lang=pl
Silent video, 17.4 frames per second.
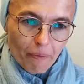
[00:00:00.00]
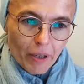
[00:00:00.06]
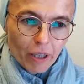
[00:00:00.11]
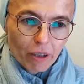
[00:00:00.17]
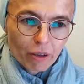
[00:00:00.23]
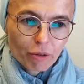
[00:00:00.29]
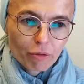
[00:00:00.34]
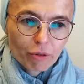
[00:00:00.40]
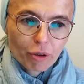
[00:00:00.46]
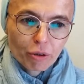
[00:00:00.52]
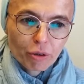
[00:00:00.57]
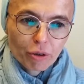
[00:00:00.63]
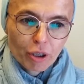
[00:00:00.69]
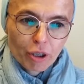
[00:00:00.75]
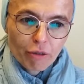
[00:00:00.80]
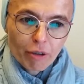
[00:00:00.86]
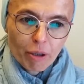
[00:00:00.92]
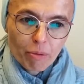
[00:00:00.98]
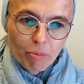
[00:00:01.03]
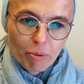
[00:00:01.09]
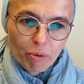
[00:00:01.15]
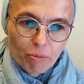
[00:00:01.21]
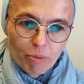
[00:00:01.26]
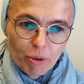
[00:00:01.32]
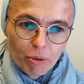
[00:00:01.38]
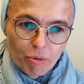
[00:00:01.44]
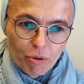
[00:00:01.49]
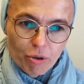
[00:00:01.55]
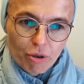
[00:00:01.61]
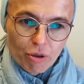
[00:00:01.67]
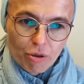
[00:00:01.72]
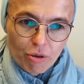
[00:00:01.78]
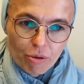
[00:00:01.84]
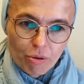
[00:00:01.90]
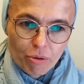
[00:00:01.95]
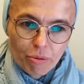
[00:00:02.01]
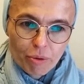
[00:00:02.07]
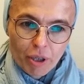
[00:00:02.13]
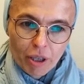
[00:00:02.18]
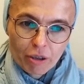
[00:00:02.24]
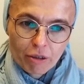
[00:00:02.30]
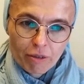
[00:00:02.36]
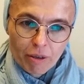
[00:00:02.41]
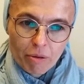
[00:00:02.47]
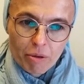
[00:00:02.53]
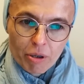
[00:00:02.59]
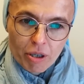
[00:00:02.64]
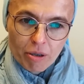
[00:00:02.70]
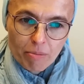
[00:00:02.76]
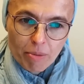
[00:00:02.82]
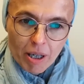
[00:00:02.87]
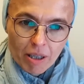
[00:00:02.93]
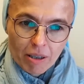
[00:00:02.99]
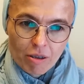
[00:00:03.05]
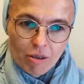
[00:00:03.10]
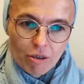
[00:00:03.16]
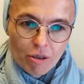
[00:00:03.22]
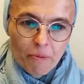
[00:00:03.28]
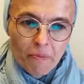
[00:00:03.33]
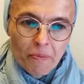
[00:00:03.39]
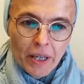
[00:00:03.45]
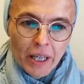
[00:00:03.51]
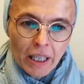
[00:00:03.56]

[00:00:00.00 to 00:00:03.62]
Jak to w dotkliwej próbie ucisku uradowały się bardzo